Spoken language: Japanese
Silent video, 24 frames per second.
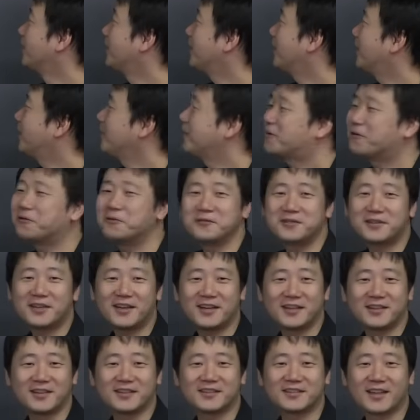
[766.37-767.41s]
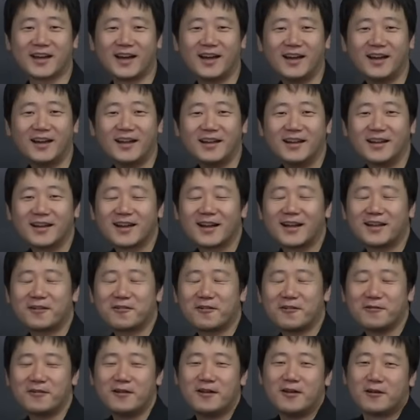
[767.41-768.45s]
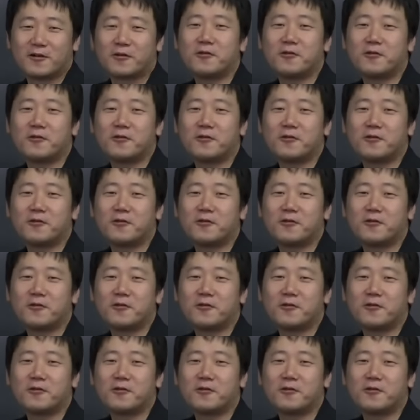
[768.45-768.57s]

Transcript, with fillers: 開墾って何ですか？開墾、